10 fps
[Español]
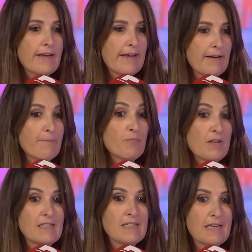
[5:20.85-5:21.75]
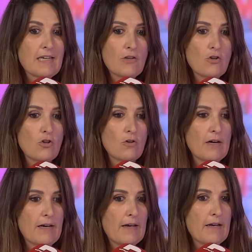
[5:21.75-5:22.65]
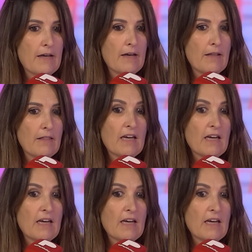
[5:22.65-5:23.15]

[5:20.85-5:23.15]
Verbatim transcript: que sí que yo eh,